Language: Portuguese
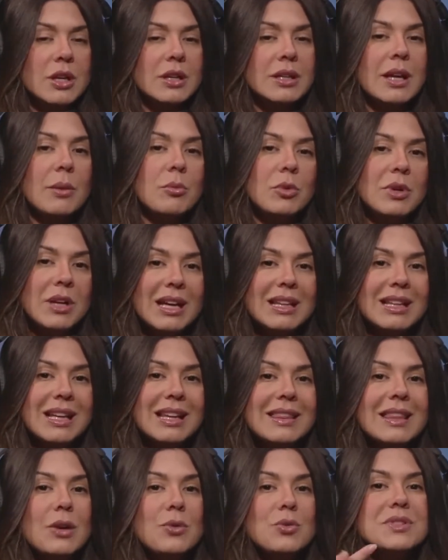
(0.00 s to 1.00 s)
que a mulher
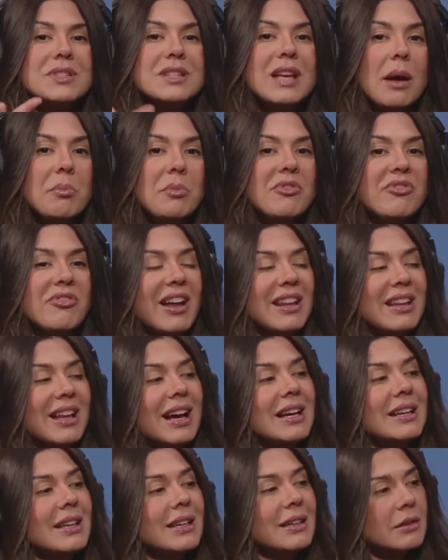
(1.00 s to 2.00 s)
ela não sabe
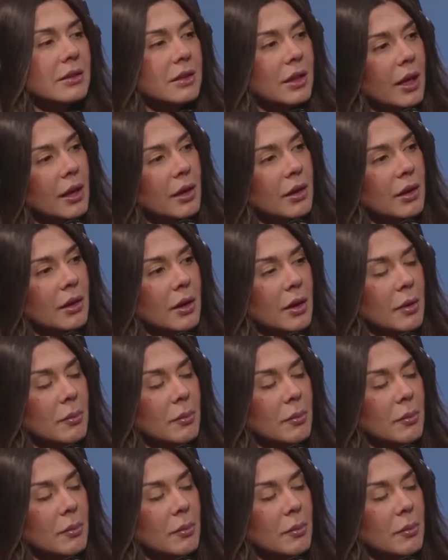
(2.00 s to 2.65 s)
falar que ela quer,